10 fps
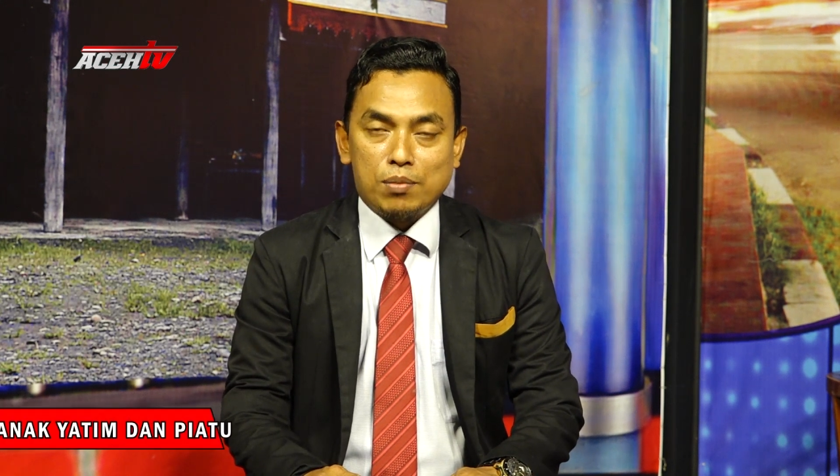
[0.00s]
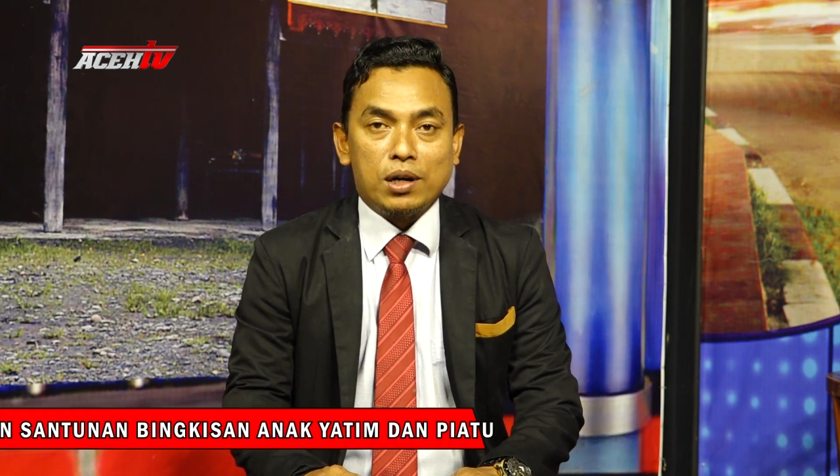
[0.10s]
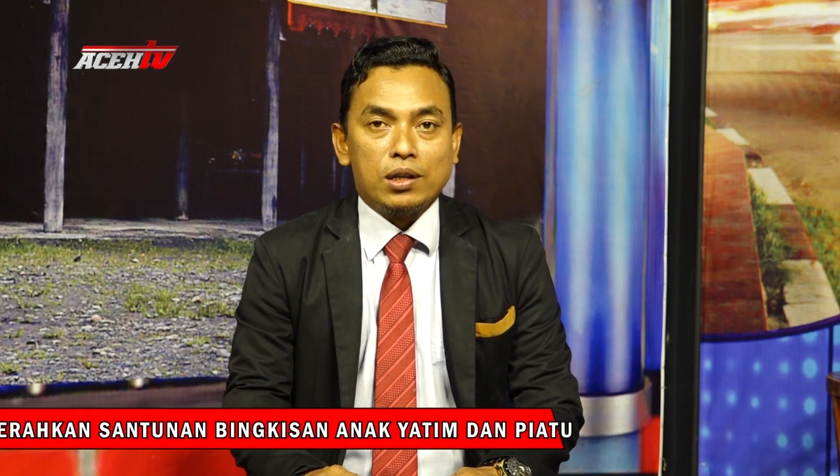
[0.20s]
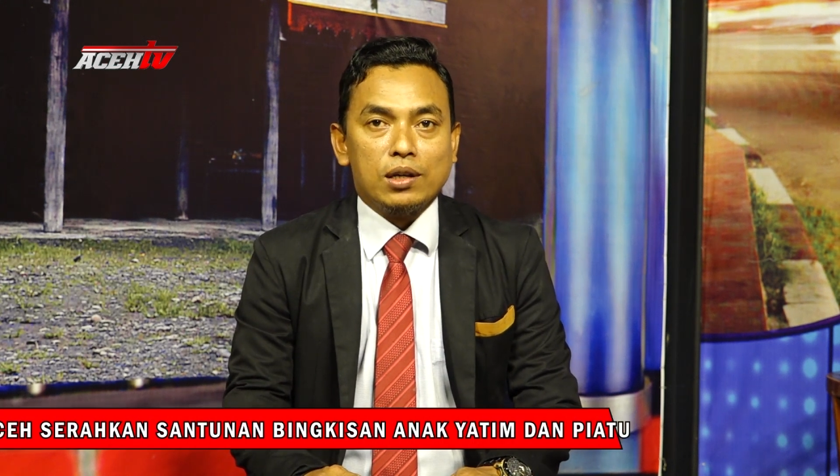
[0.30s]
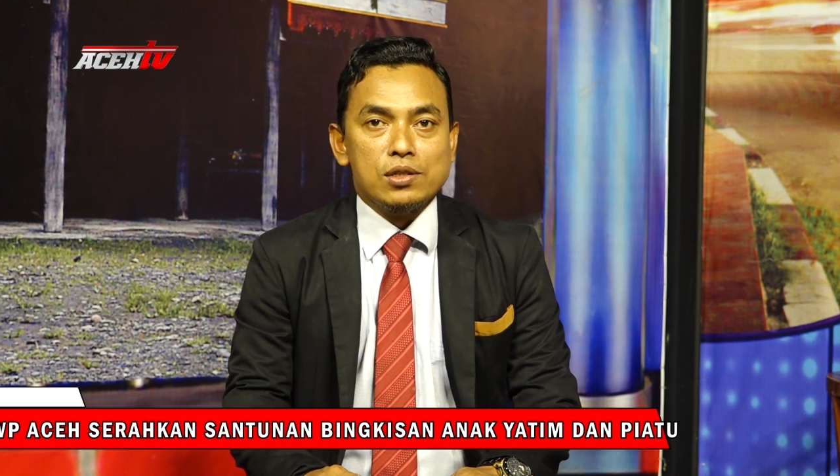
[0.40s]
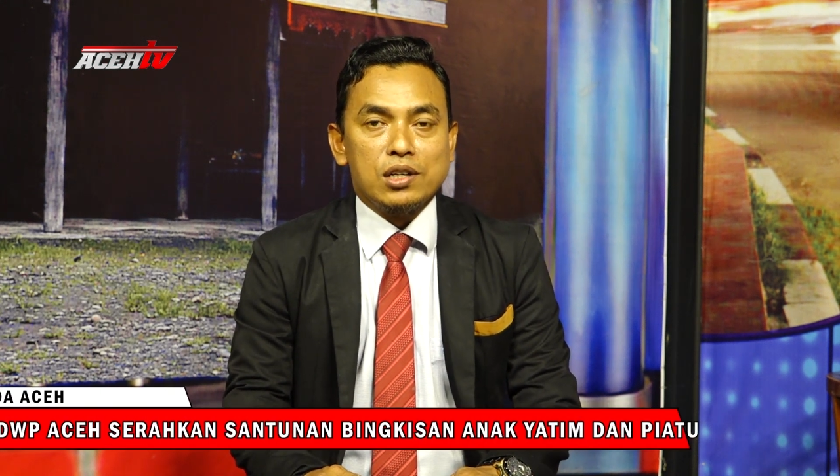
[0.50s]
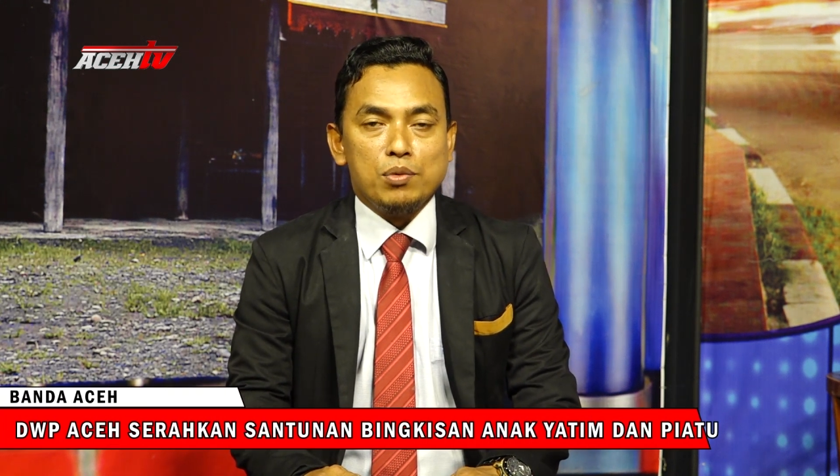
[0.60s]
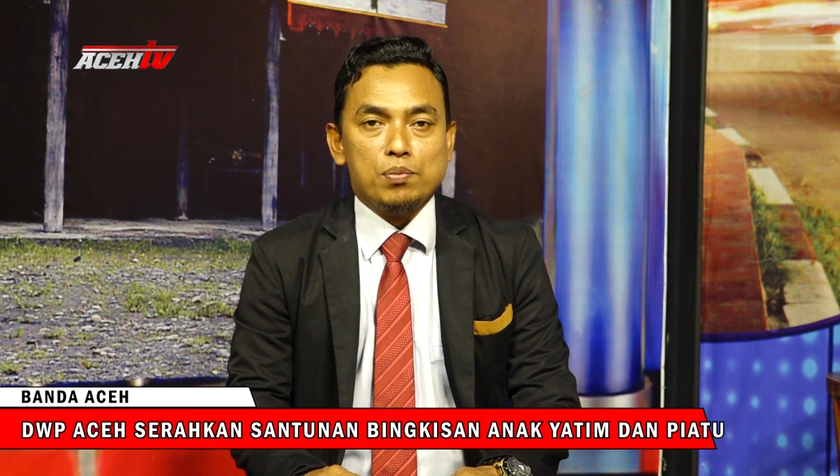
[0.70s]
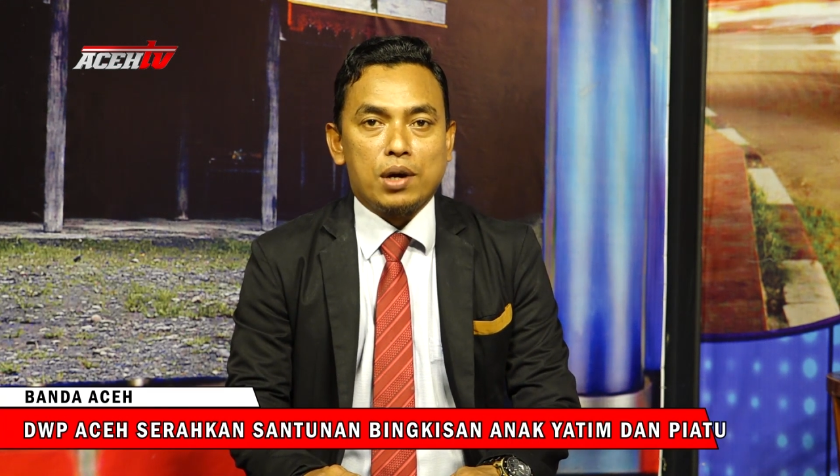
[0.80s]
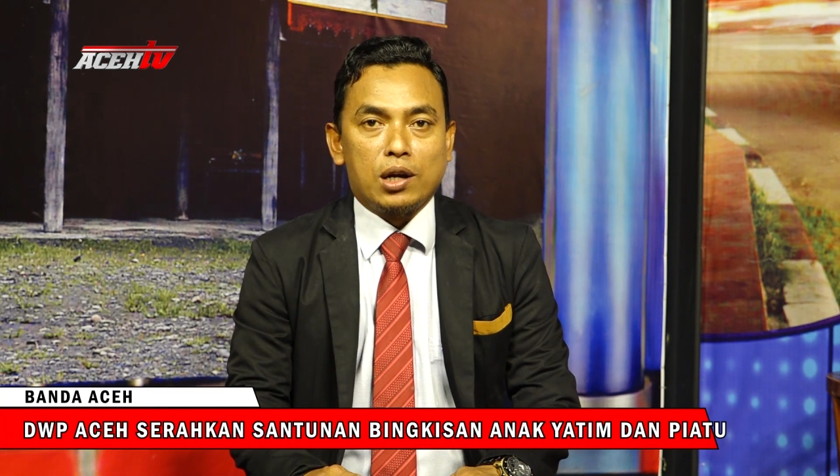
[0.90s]
Ramadan
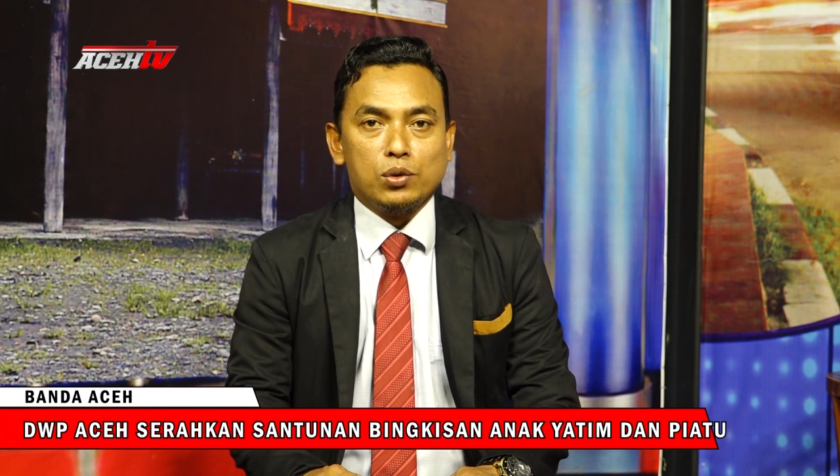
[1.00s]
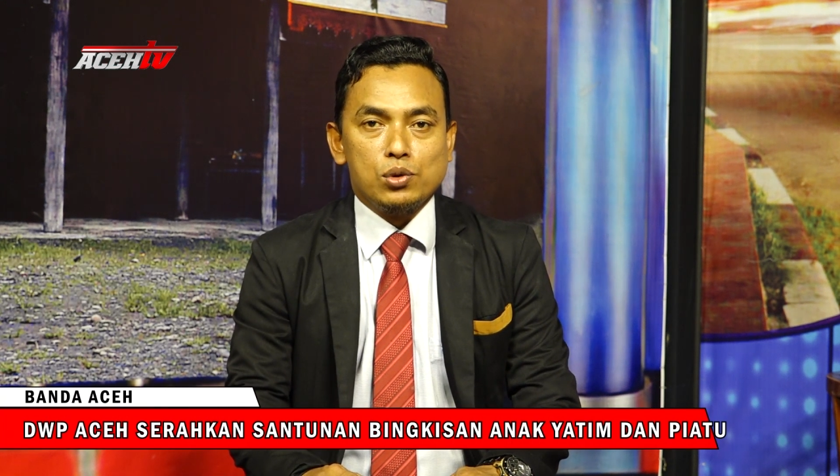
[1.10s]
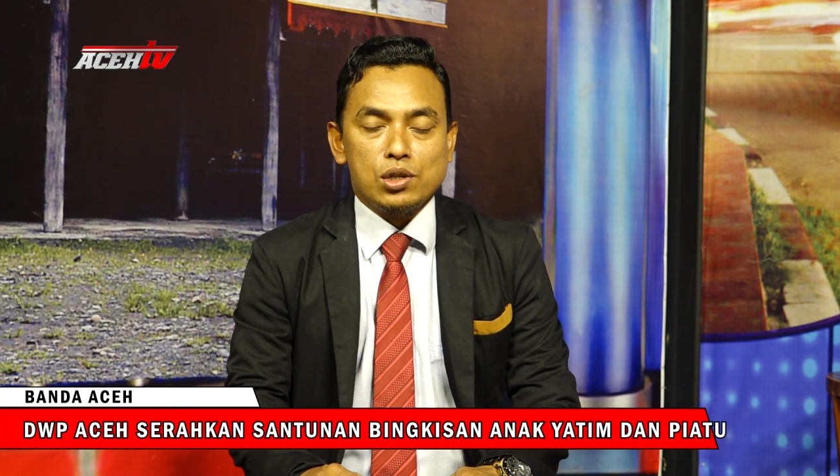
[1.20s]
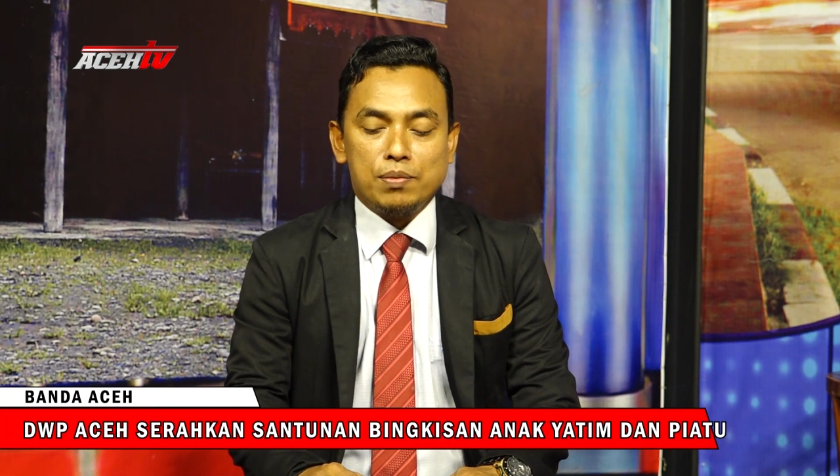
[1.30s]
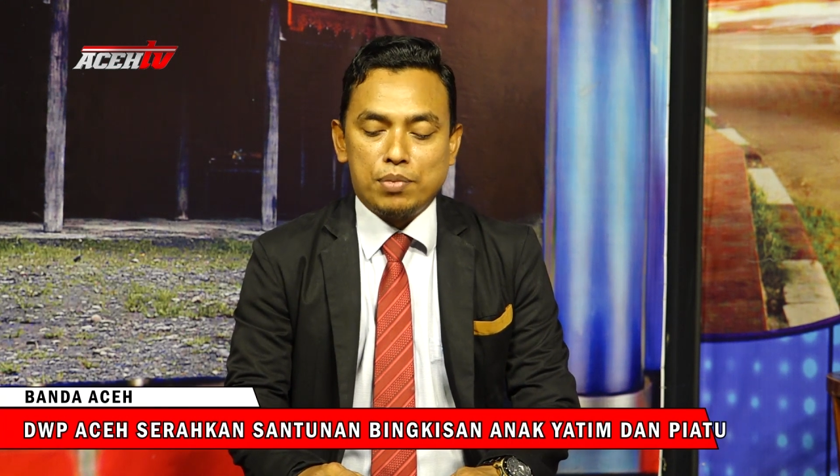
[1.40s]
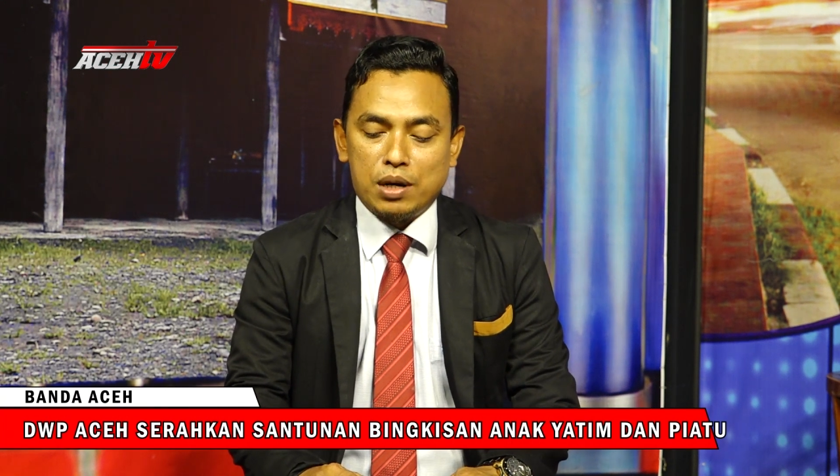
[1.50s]
1444